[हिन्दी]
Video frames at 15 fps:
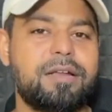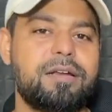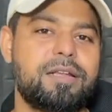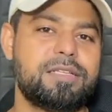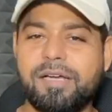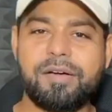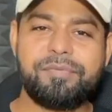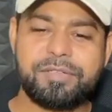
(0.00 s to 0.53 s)

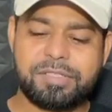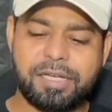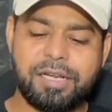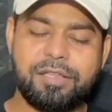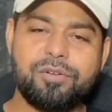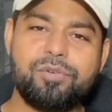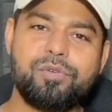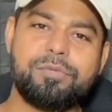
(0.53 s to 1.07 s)
करना काफी सारे
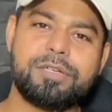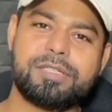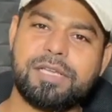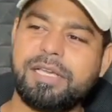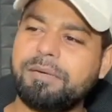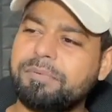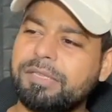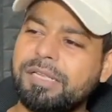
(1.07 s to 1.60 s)
यूट्यूबर्स है
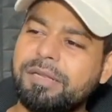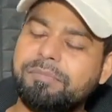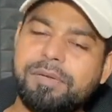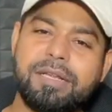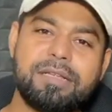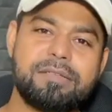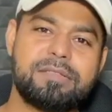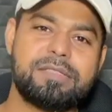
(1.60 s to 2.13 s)
यार पता नहीं
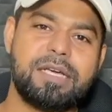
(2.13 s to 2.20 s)
बिना